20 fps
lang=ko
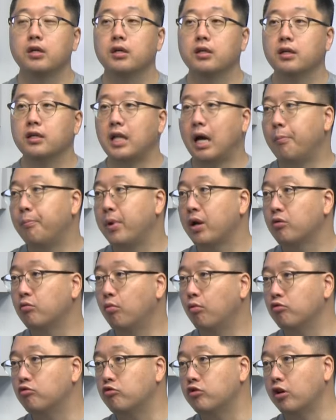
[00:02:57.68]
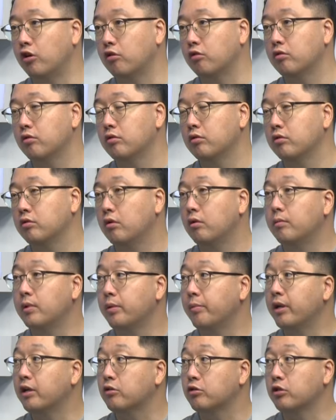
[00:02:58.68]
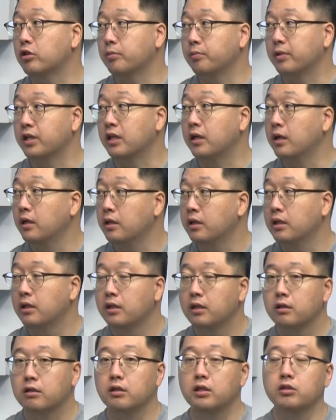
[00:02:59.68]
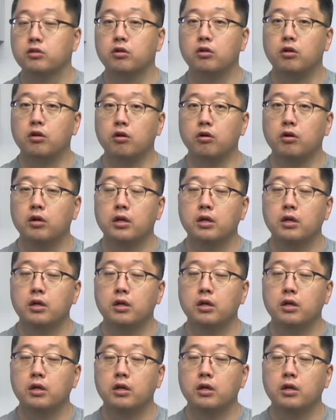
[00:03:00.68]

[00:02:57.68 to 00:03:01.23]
나 빼고 모두죠. 음. 얼마나 매력적입니까? 그래서